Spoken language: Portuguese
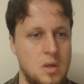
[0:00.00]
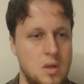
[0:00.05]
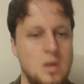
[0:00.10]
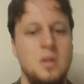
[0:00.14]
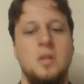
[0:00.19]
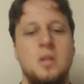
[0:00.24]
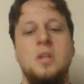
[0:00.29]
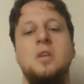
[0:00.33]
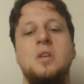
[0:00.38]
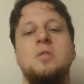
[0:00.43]

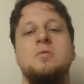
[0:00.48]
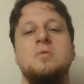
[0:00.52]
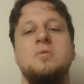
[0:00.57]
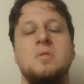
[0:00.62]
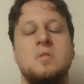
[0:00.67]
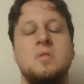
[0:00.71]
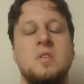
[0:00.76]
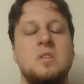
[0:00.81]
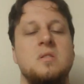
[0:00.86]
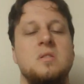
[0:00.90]

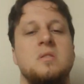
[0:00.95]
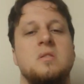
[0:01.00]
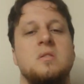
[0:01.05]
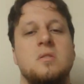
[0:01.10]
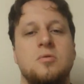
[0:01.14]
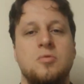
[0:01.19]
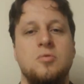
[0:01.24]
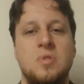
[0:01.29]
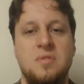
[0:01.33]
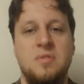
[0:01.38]
Isso, sexta
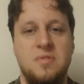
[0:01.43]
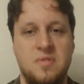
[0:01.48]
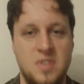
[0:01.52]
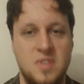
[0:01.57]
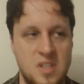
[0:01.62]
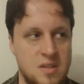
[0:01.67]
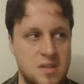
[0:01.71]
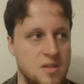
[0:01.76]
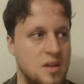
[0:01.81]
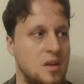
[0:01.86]
edição do
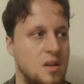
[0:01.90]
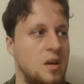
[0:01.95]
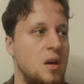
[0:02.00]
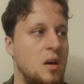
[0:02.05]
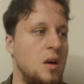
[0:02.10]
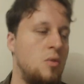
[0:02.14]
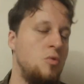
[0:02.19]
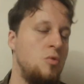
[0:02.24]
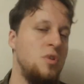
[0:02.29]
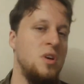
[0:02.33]
EFIS, né, que
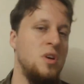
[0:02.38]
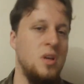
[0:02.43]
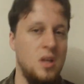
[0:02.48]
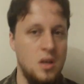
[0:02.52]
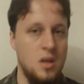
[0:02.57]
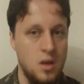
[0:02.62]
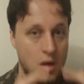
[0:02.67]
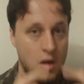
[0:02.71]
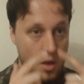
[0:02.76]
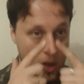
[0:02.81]
reúne
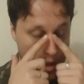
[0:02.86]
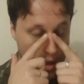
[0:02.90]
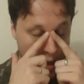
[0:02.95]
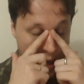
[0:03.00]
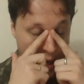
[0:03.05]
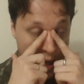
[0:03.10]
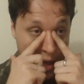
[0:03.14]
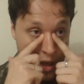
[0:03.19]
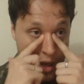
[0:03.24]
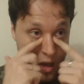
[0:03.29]
aí
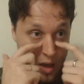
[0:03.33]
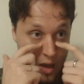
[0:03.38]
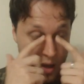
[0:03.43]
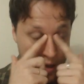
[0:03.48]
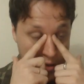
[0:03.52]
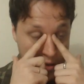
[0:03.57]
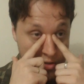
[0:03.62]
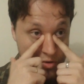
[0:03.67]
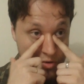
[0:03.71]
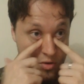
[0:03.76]

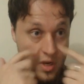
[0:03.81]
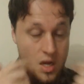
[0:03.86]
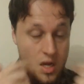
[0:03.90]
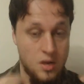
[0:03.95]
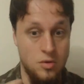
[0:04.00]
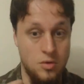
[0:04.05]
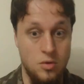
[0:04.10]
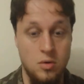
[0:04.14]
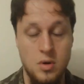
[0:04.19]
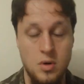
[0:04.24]
é,
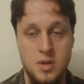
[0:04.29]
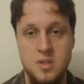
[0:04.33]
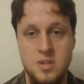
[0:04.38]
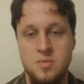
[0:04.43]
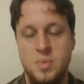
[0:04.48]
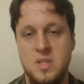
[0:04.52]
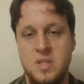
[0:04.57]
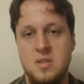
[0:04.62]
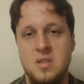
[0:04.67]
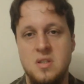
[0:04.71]
historiadores,
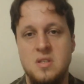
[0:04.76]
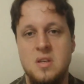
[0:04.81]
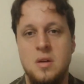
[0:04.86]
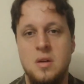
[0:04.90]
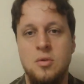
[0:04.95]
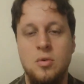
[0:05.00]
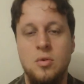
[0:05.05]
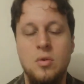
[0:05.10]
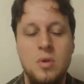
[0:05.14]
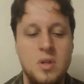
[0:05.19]

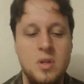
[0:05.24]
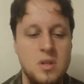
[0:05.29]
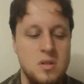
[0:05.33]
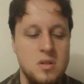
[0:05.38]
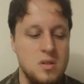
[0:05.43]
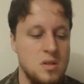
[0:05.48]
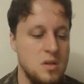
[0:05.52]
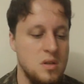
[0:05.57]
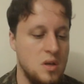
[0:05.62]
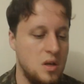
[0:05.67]

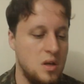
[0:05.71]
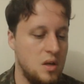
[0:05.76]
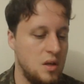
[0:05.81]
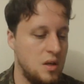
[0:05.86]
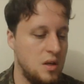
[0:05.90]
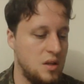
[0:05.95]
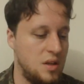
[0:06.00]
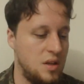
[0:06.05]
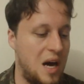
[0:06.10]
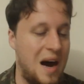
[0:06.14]
pesquisadores
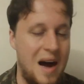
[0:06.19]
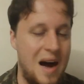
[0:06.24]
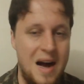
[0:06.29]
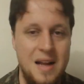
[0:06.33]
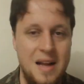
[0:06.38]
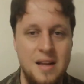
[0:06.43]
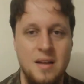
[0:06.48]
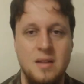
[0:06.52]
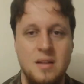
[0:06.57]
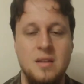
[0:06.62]
da
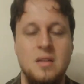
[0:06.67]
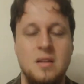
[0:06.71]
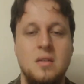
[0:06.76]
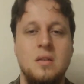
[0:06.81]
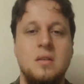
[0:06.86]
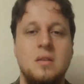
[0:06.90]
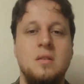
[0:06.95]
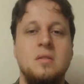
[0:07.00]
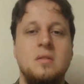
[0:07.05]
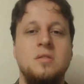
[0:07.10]
área né,
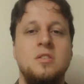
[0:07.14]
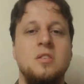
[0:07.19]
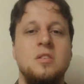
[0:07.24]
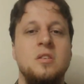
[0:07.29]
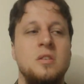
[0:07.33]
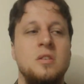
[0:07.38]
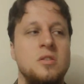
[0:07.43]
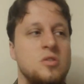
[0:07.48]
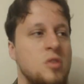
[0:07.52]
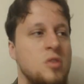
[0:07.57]

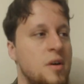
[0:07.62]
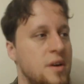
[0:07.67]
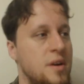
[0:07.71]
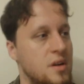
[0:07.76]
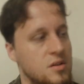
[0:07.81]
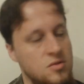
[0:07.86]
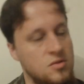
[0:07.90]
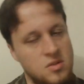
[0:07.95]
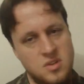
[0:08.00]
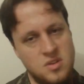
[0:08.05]
de
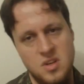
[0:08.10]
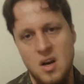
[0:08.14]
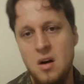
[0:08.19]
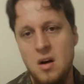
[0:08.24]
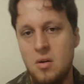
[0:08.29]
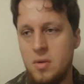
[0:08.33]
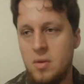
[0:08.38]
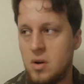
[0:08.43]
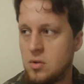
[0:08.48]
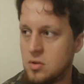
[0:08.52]
história
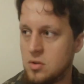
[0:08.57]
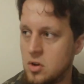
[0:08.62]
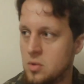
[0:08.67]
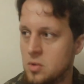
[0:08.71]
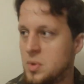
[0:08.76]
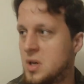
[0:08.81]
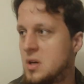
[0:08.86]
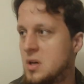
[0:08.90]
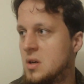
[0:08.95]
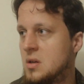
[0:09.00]
social,
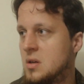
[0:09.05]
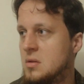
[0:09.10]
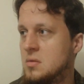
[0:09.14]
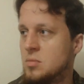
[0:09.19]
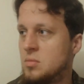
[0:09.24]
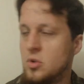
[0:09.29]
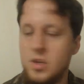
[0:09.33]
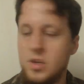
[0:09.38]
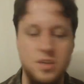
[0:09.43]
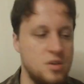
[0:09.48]
econômica,
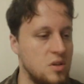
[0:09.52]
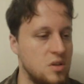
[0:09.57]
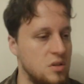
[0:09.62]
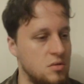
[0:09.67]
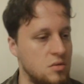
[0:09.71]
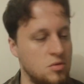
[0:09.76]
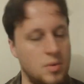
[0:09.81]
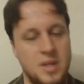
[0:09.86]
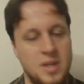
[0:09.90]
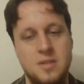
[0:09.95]
política e
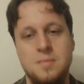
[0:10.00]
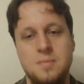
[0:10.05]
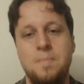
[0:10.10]
tudo mais.